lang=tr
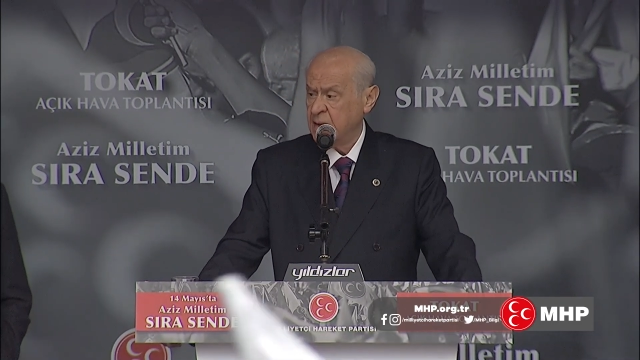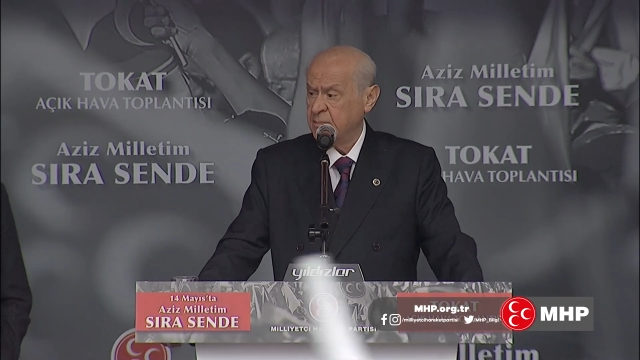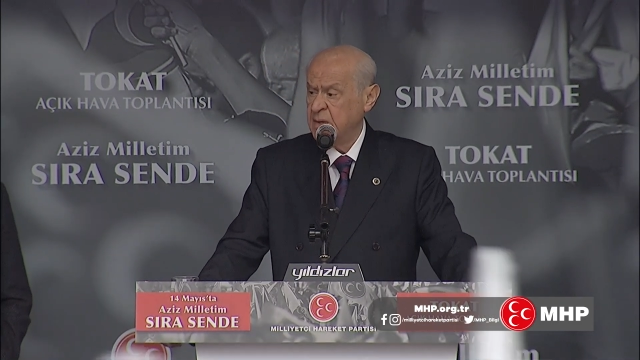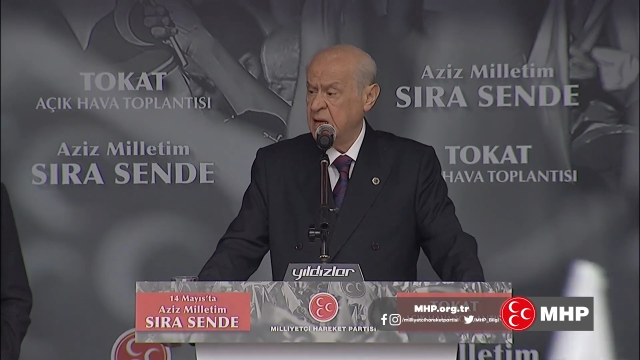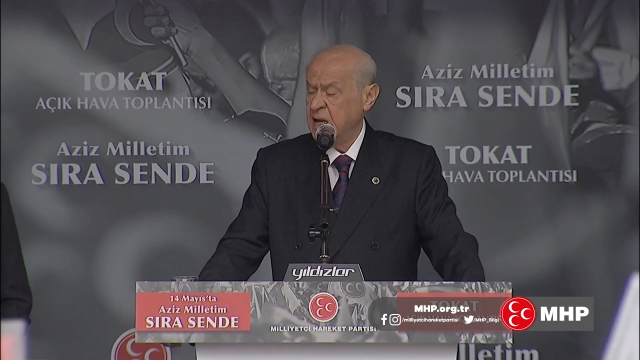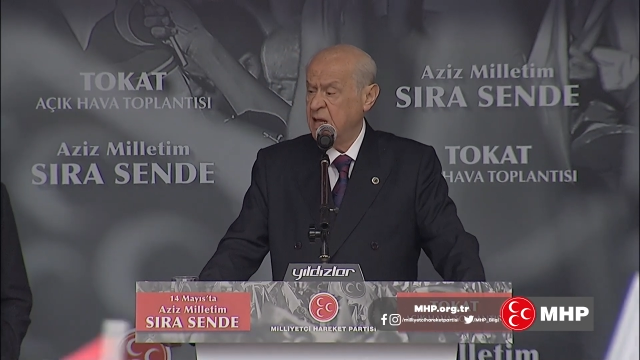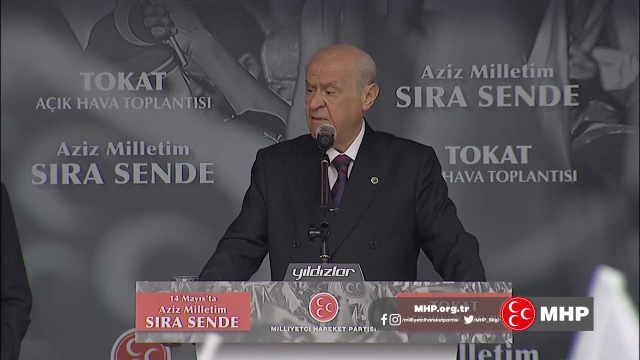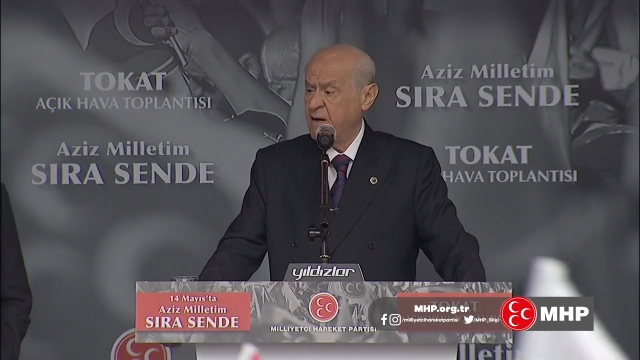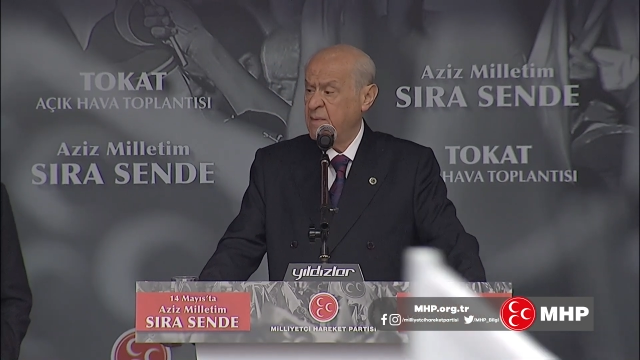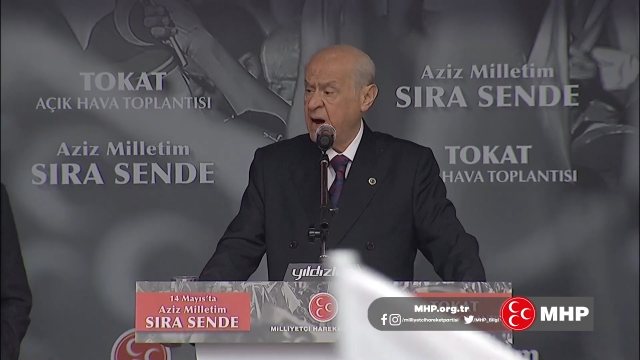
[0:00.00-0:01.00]
milli
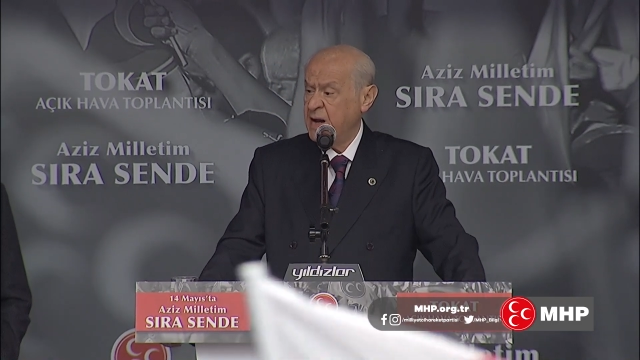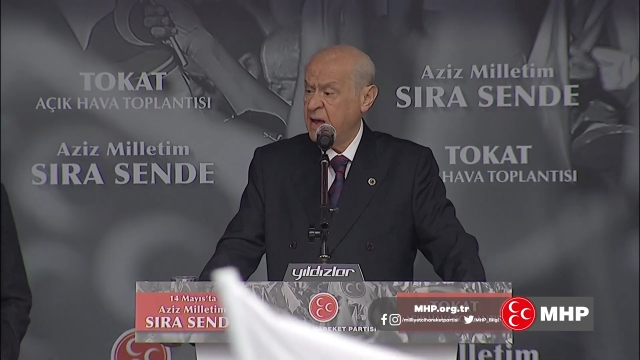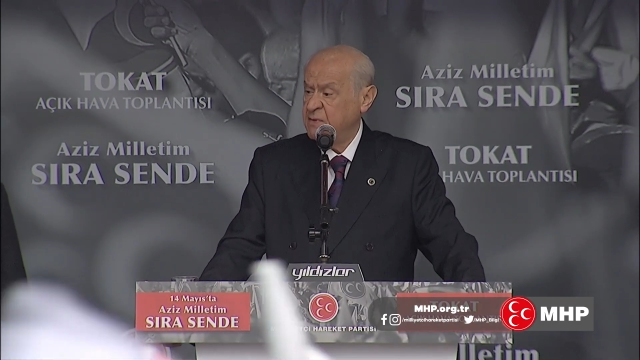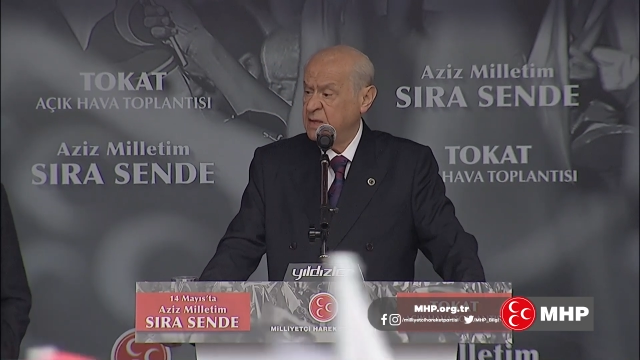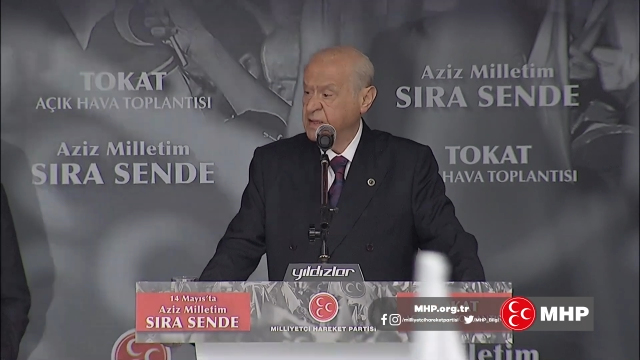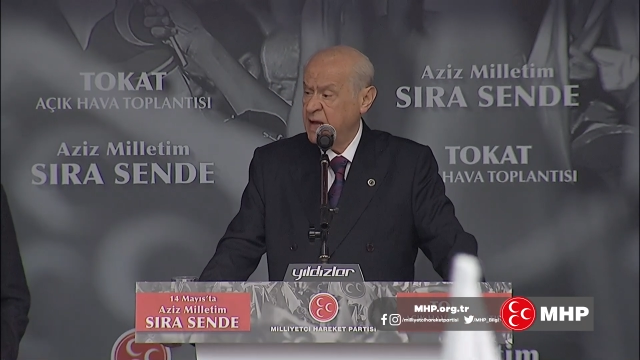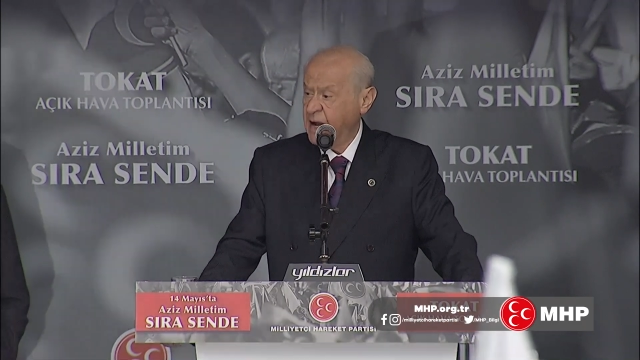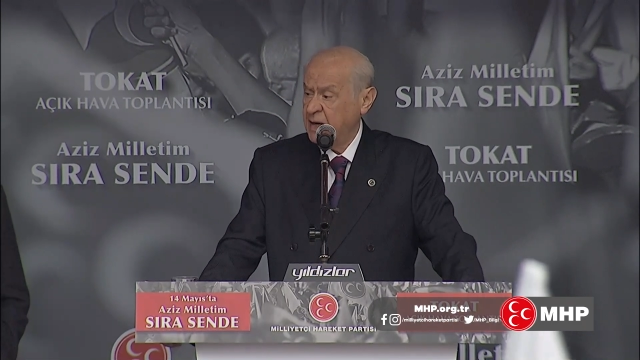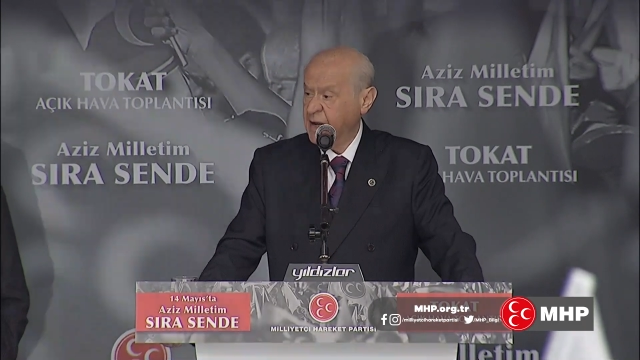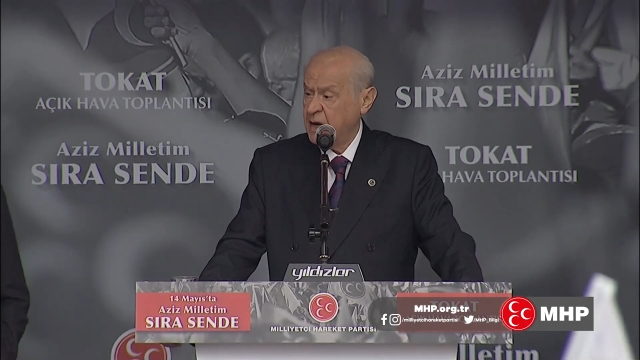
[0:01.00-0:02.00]
ve manevi
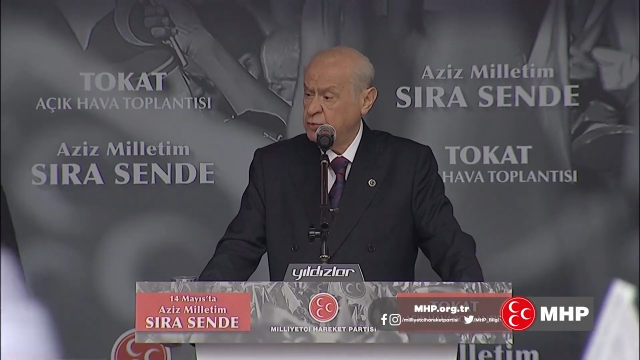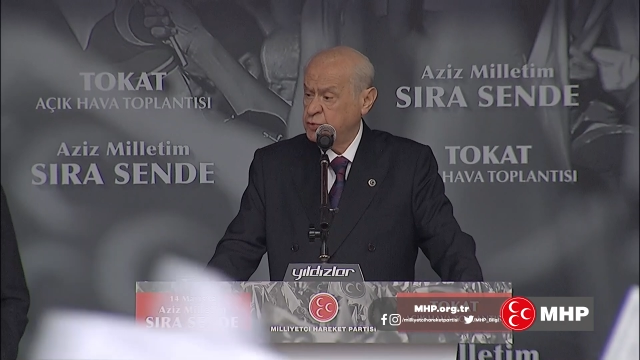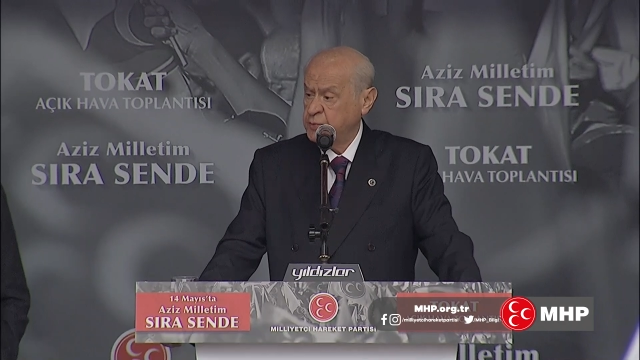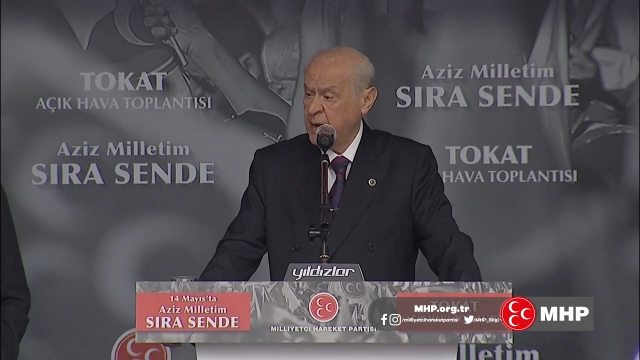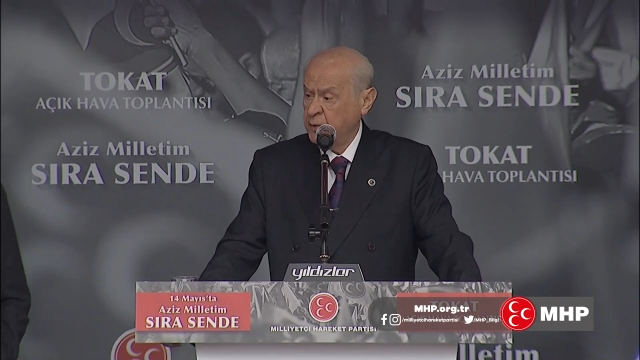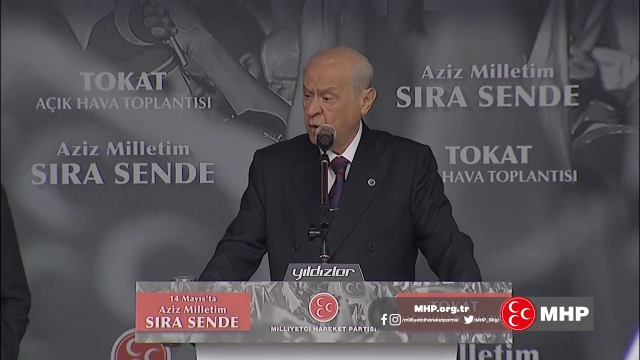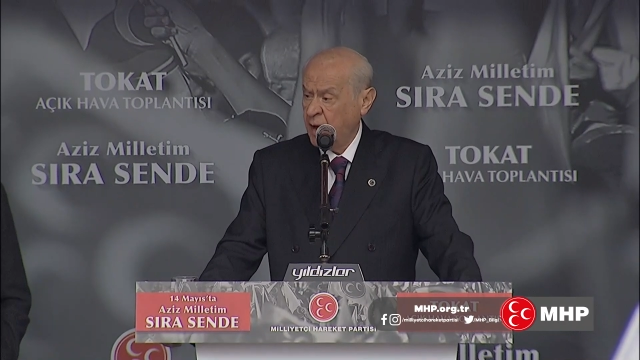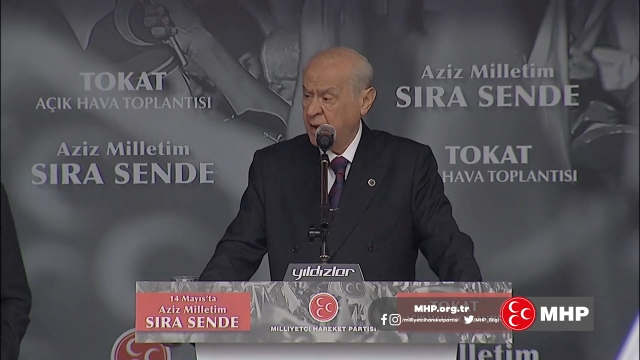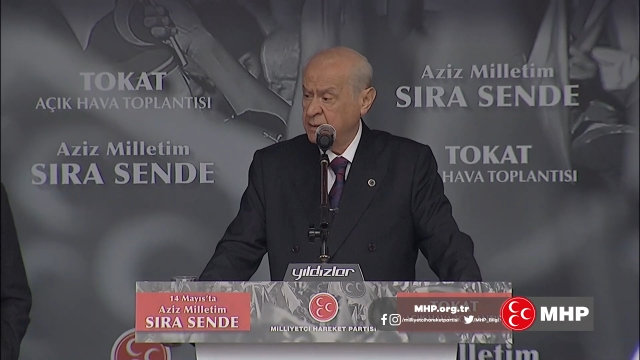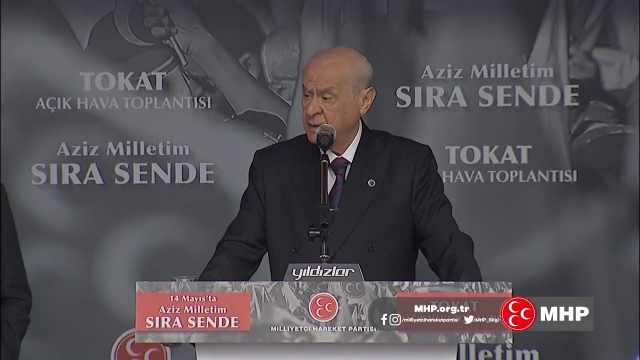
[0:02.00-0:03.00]
değerlere düşman
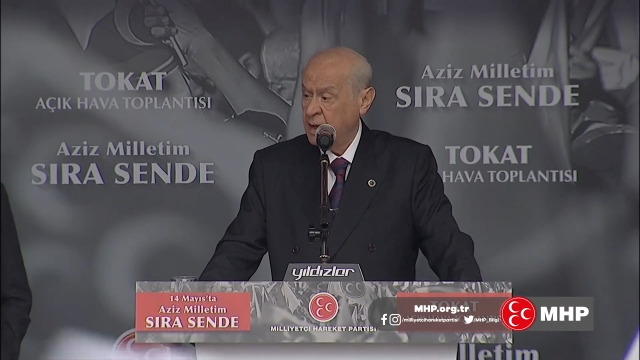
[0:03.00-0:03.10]
olan